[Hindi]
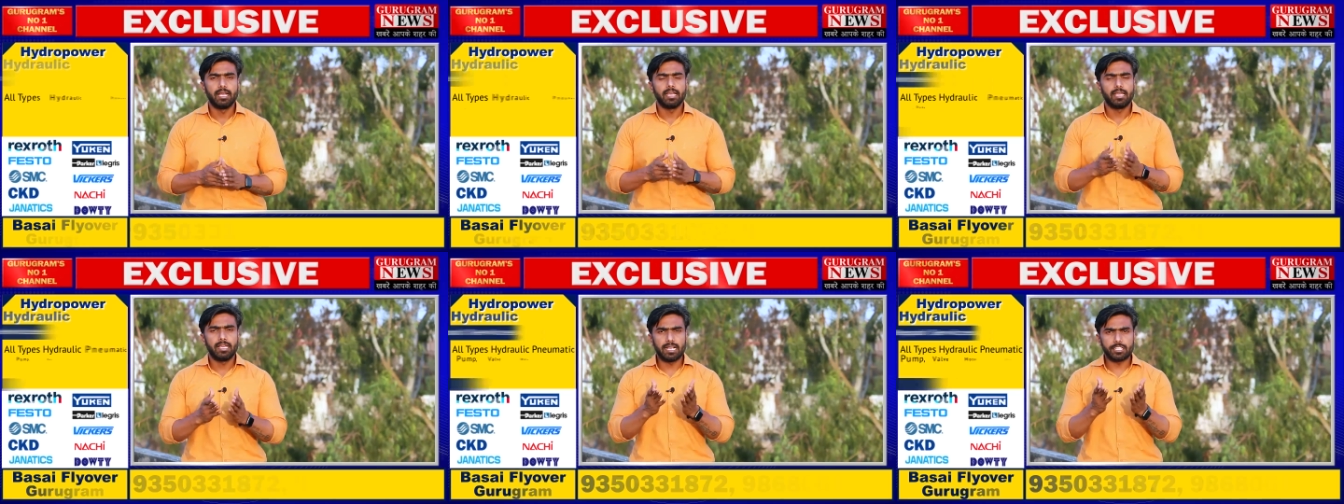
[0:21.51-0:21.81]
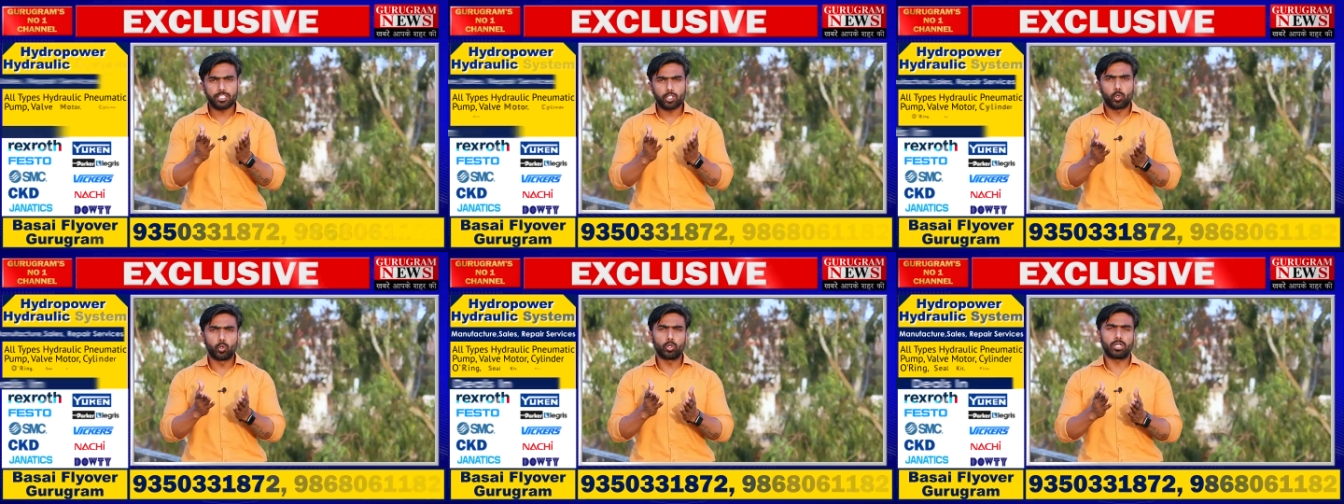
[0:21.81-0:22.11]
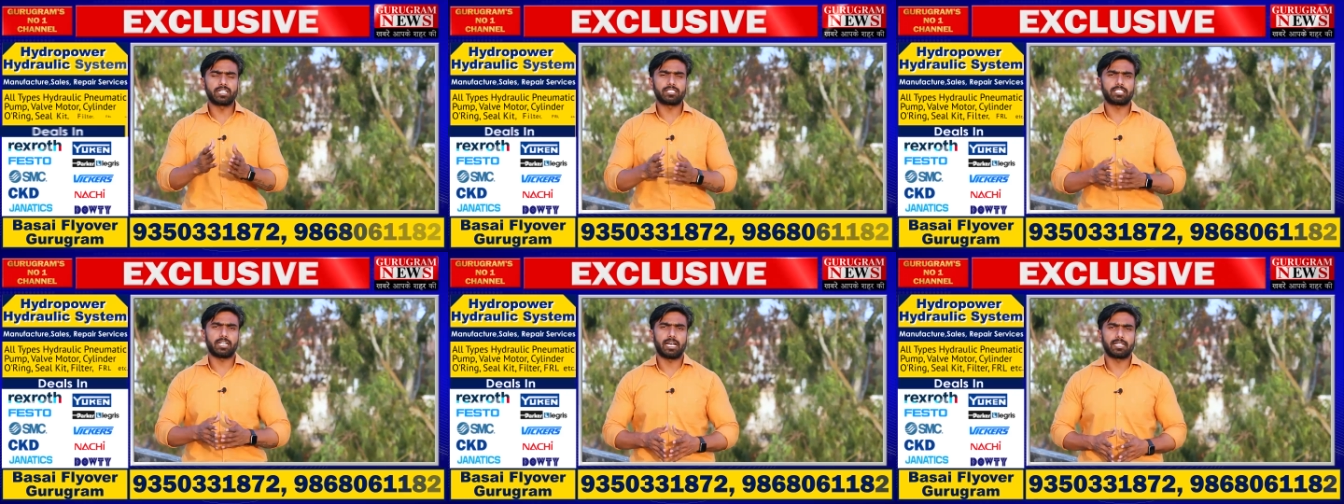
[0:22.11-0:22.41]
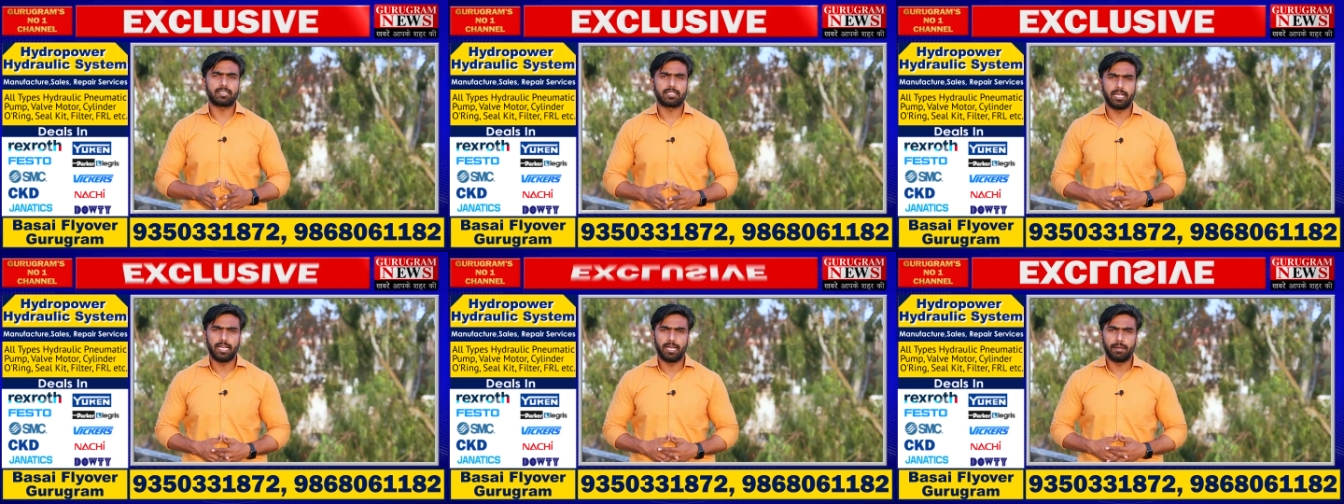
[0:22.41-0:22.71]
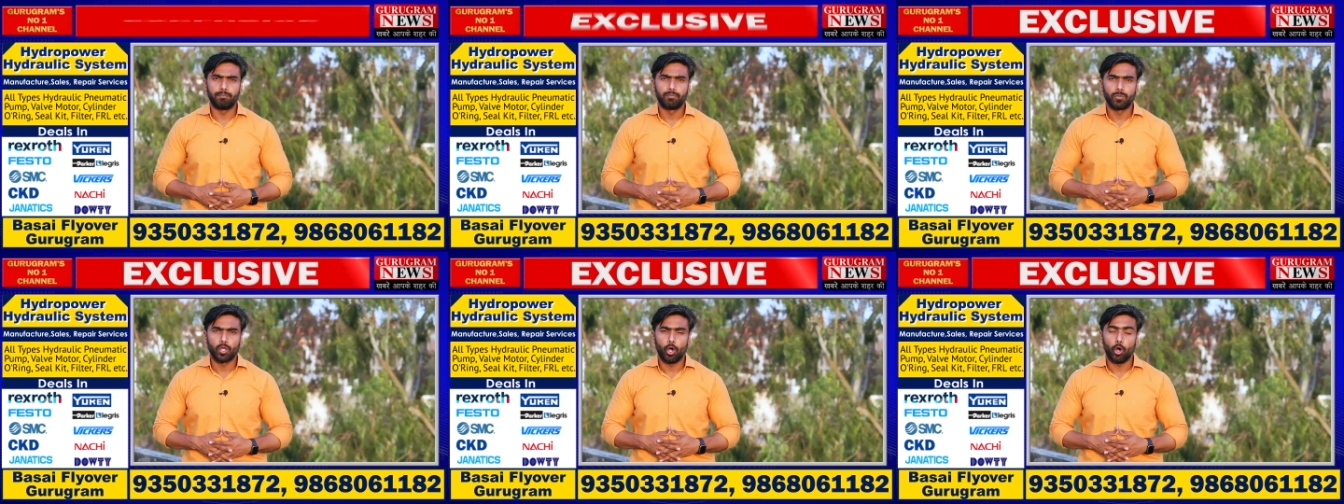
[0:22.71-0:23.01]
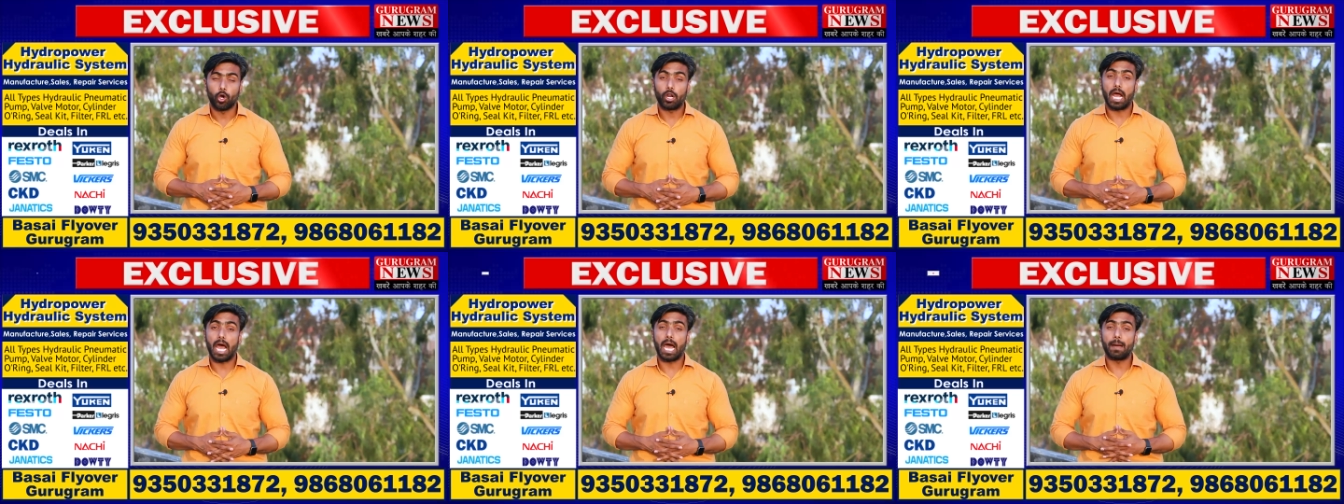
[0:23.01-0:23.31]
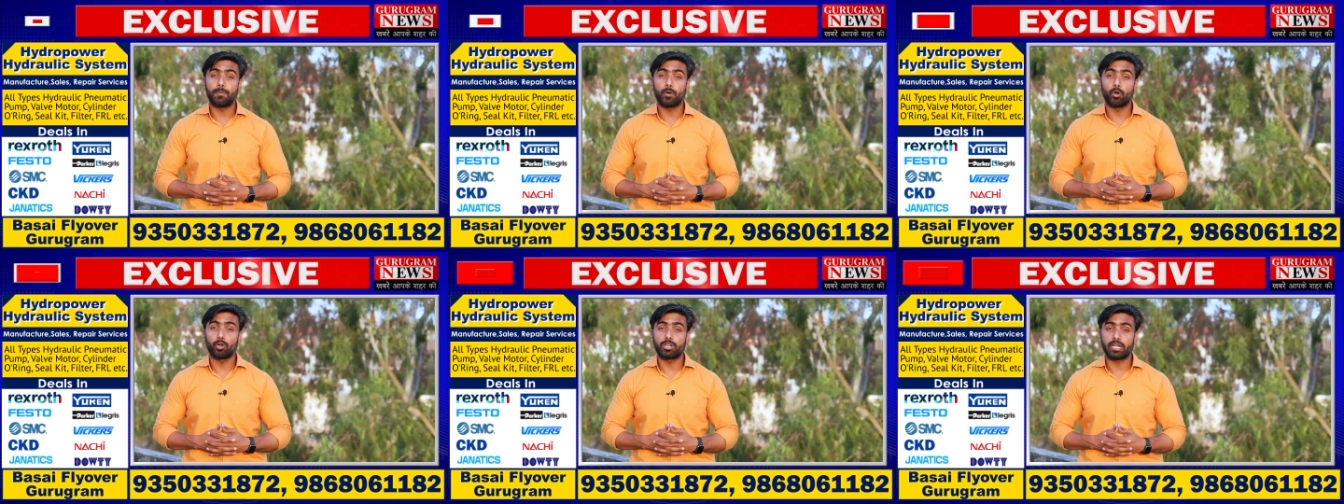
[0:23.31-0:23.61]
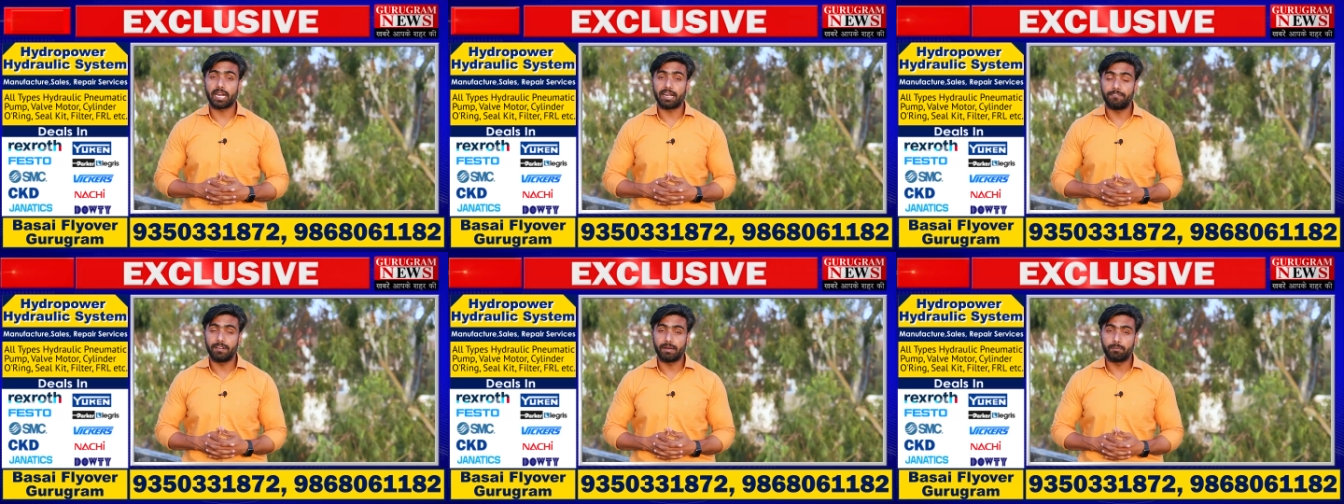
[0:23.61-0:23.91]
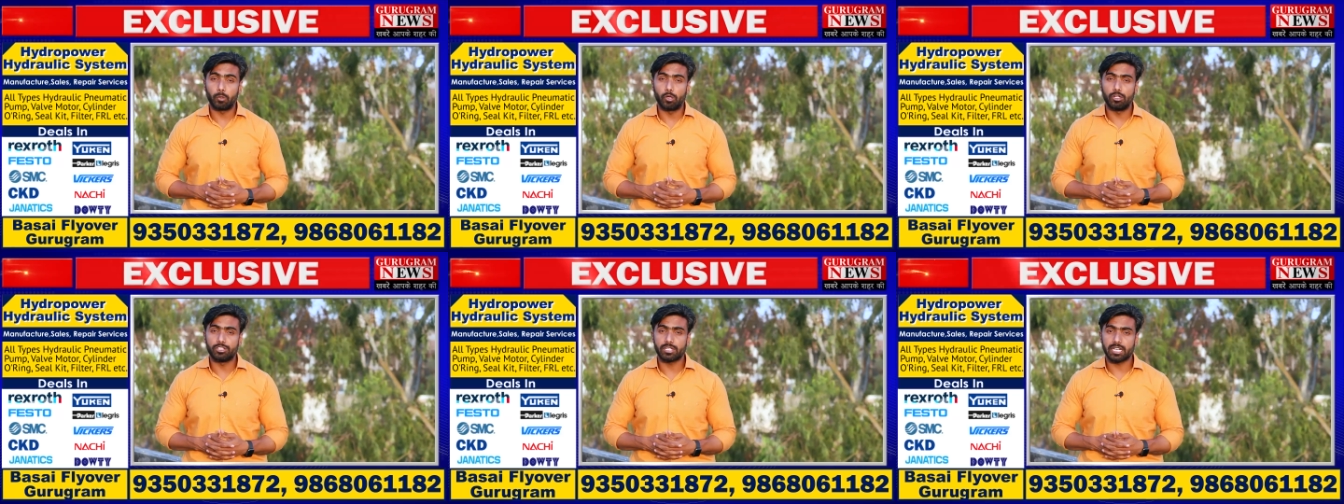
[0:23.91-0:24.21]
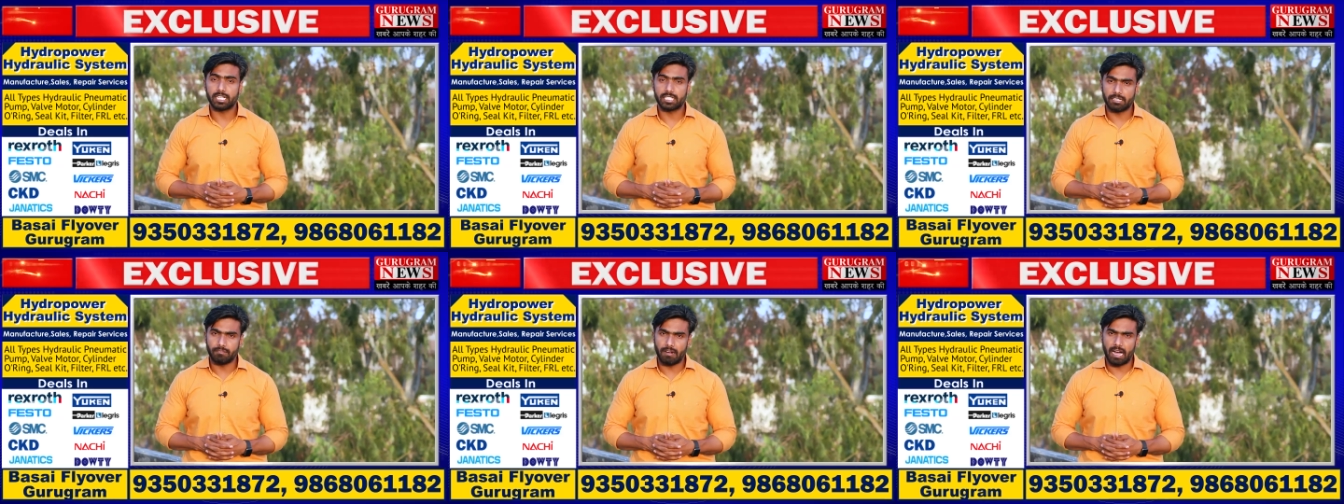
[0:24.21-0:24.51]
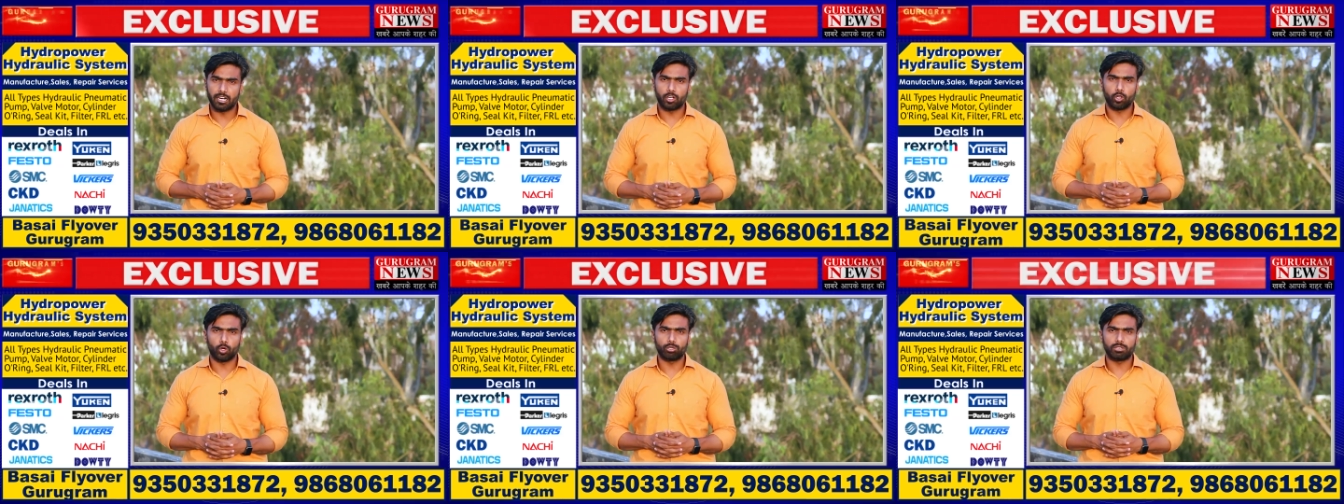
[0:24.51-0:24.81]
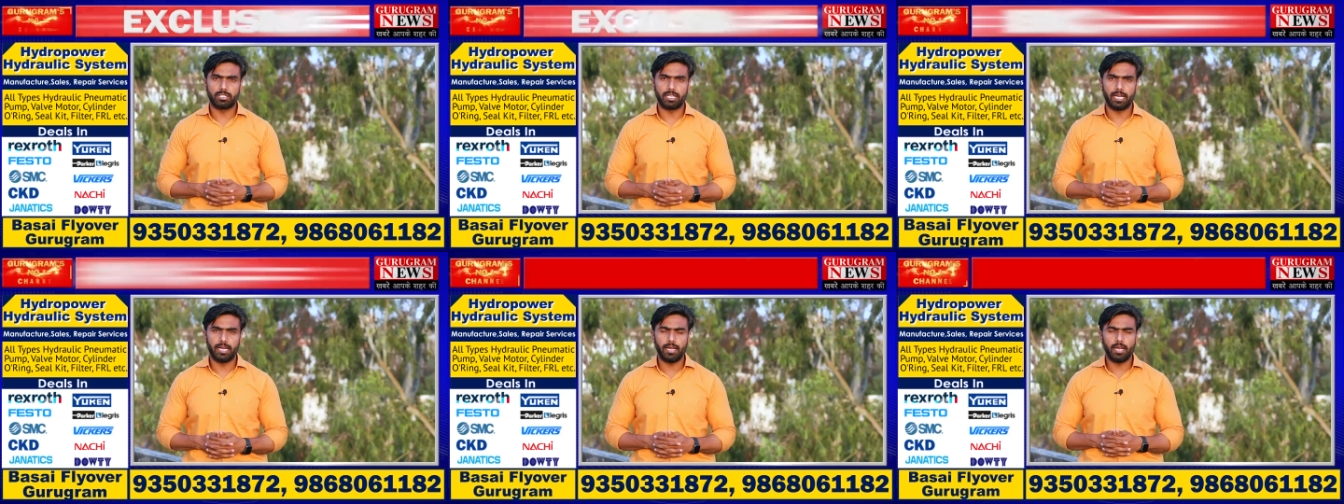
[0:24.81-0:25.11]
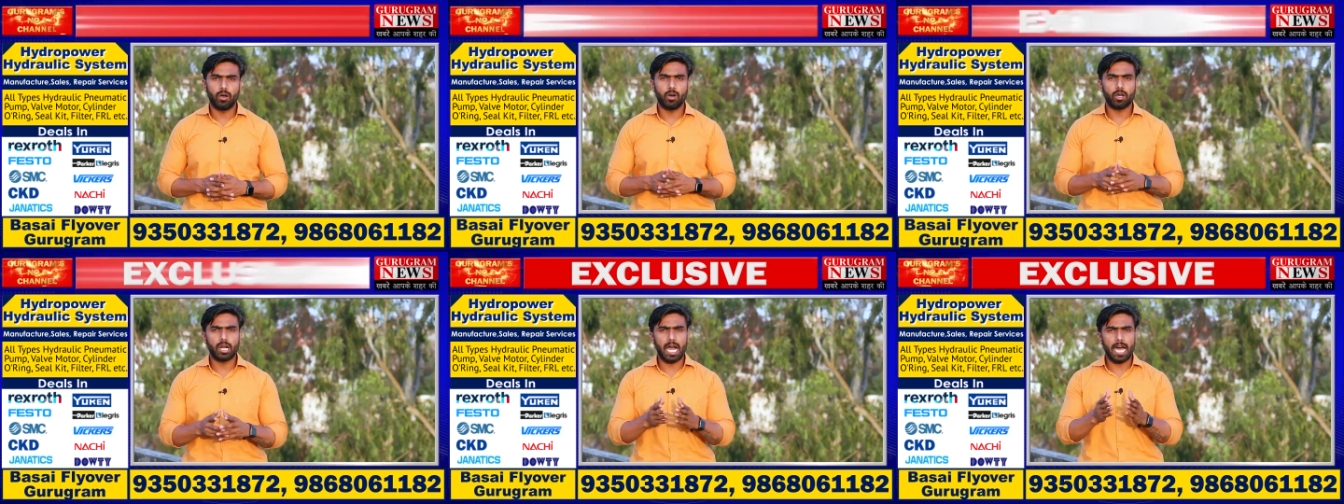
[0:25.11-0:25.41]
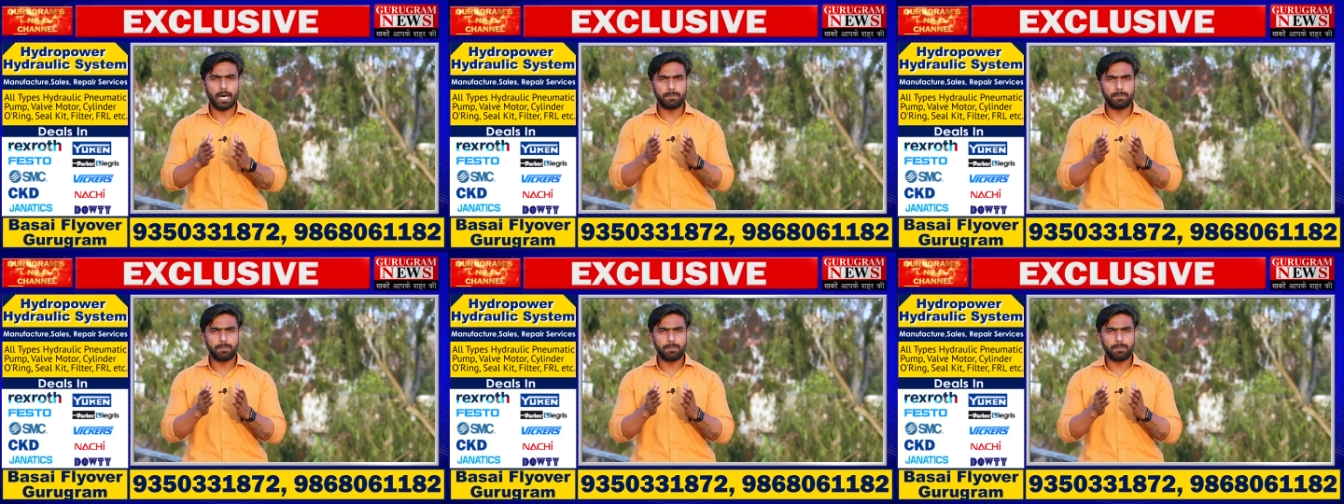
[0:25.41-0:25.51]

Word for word: या स्कूटर चलाते हैं और आपको ट्रैफिक पुलिस के जवान रोकते हैं और